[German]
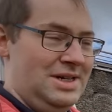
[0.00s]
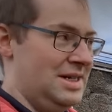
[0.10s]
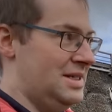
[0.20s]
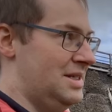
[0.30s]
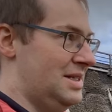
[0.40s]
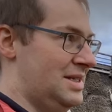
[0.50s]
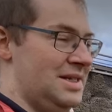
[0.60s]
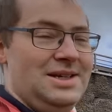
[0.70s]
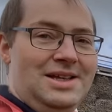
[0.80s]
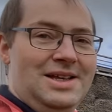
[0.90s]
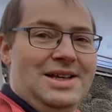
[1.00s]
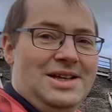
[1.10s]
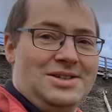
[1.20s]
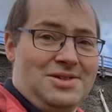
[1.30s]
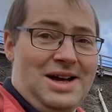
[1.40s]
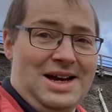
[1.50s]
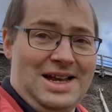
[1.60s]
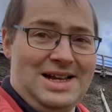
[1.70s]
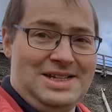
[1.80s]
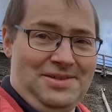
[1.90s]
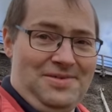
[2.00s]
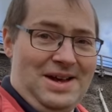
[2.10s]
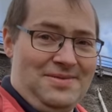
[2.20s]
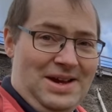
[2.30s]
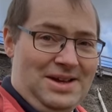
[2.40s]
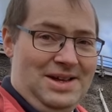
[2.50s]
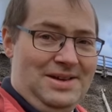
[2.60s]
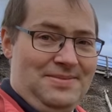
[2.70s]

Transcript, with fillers: Das ist sogar relativ weit weg